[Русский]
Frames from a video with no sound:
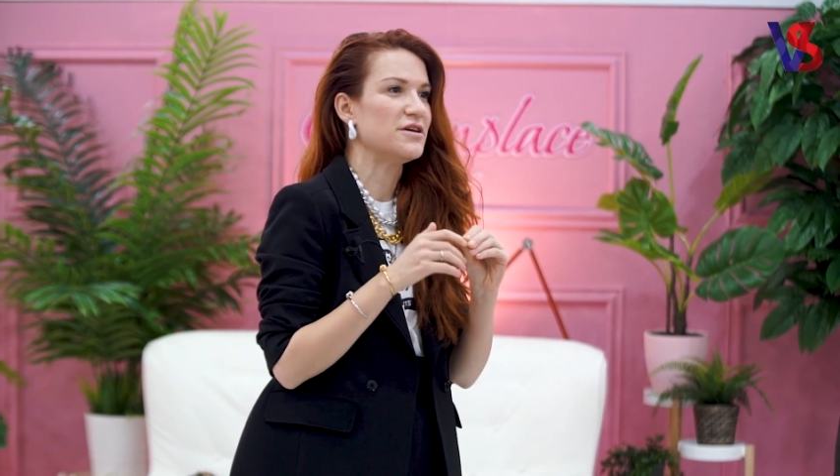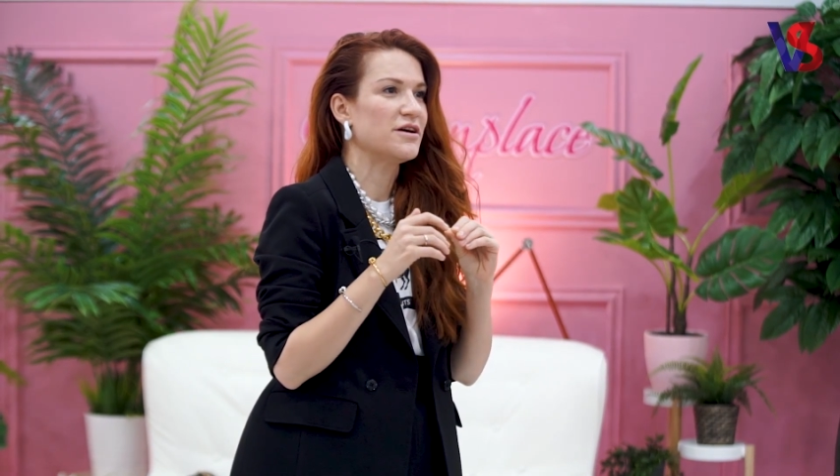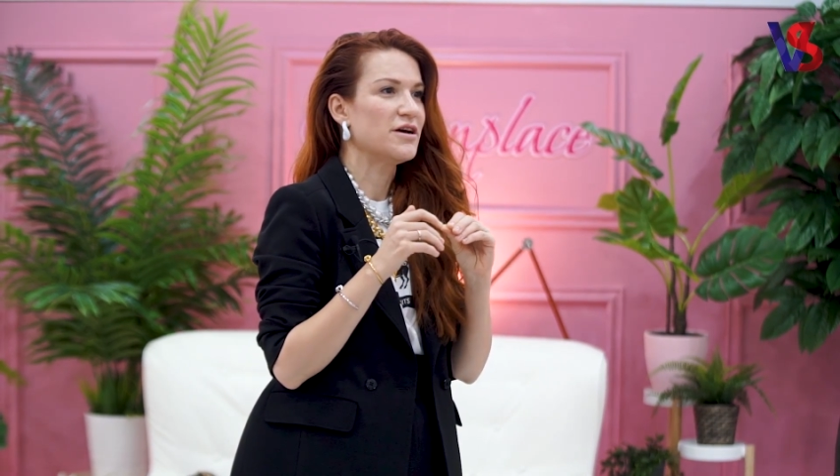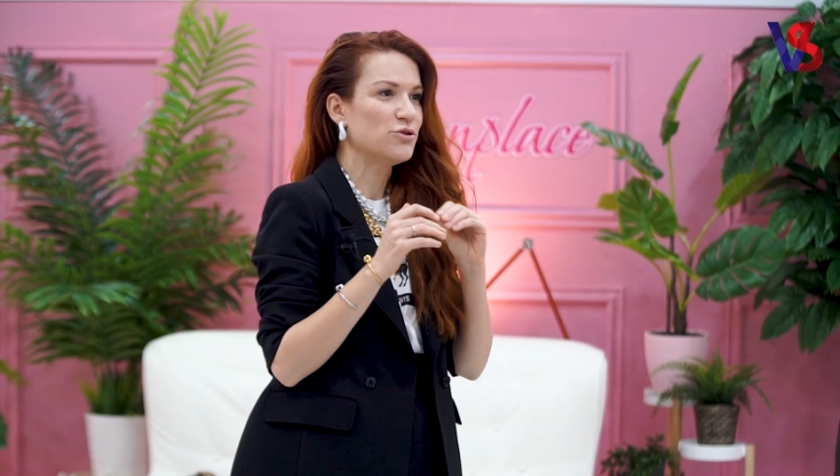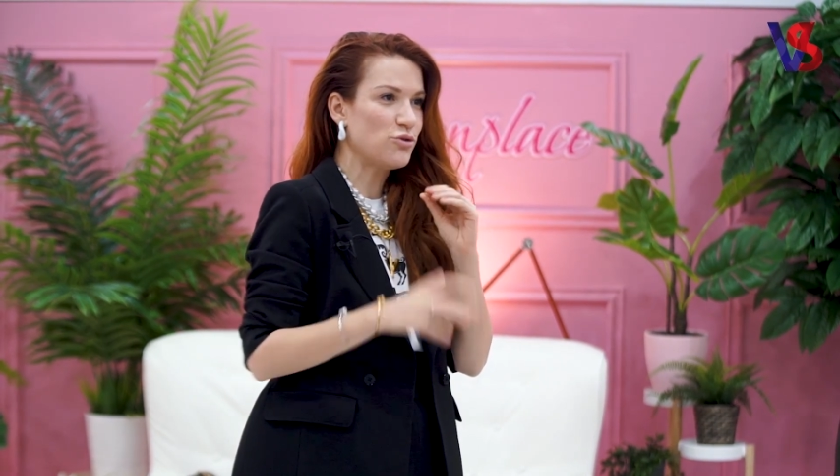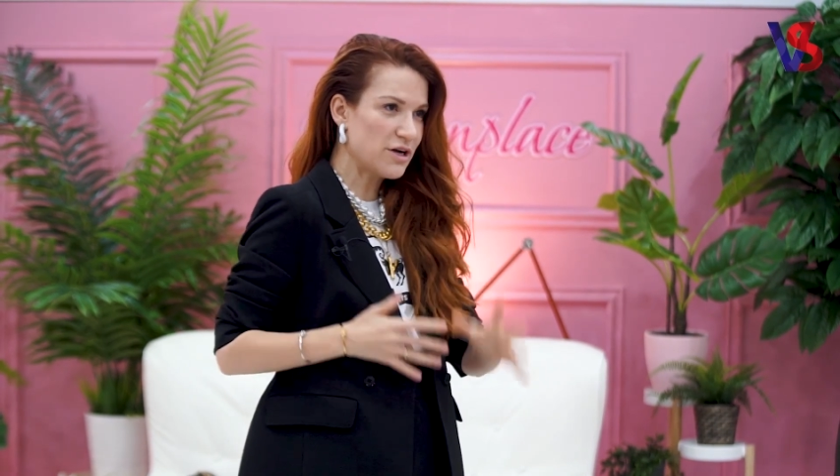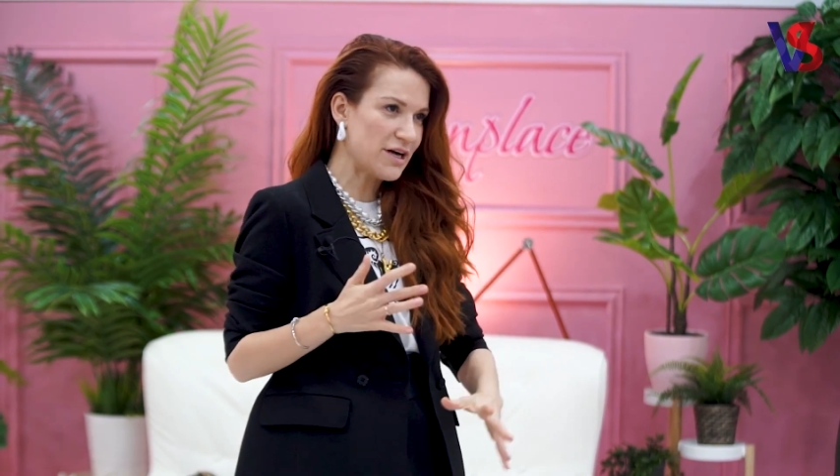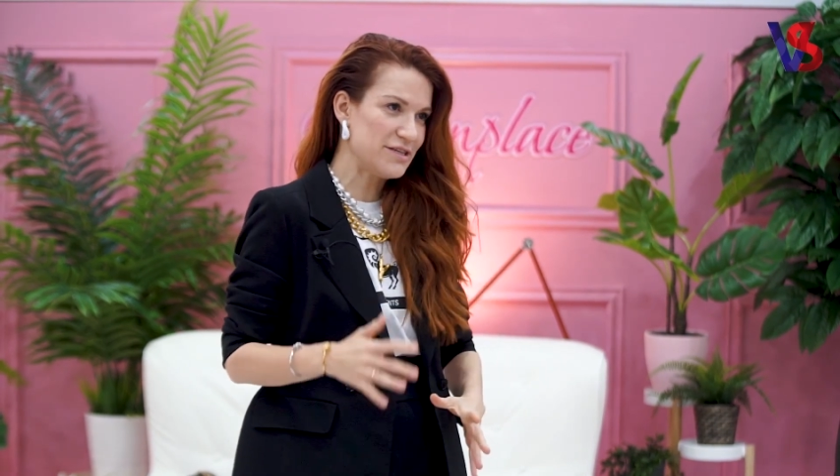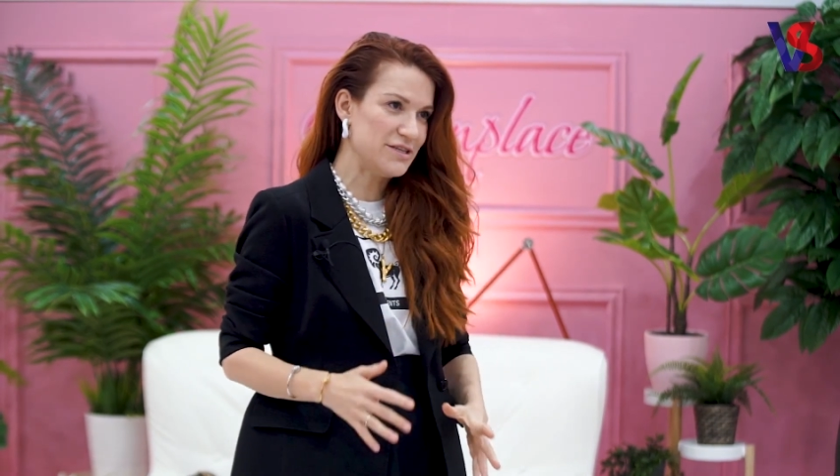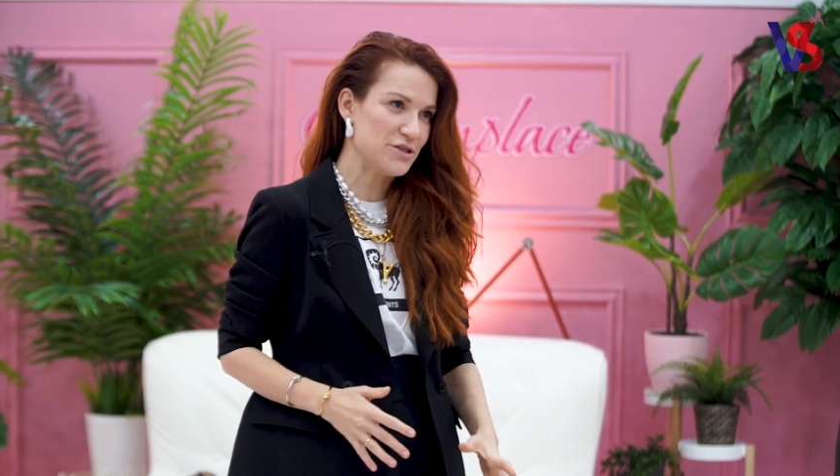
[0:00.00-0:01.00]
еде.
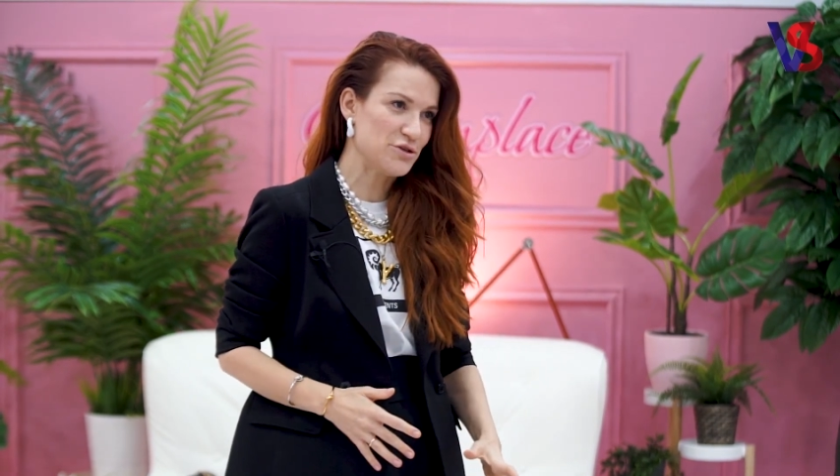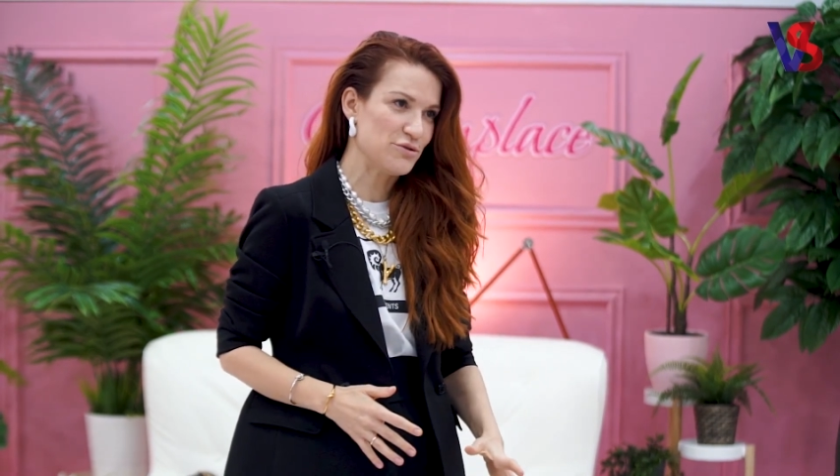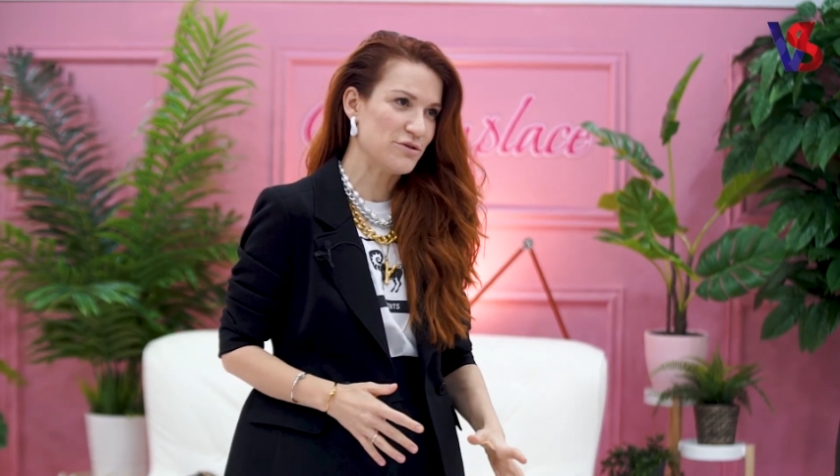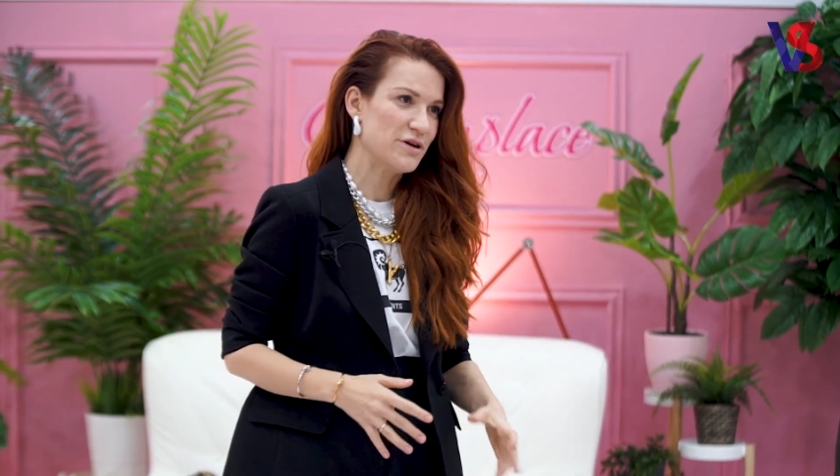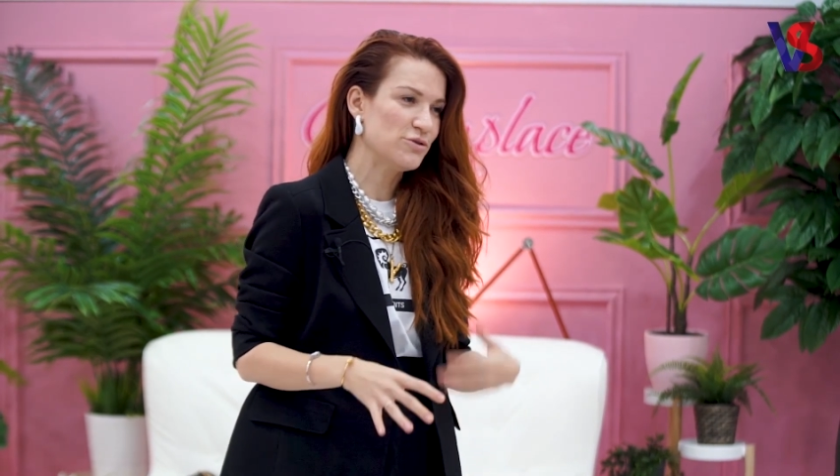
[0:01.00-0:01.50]
Только одежду.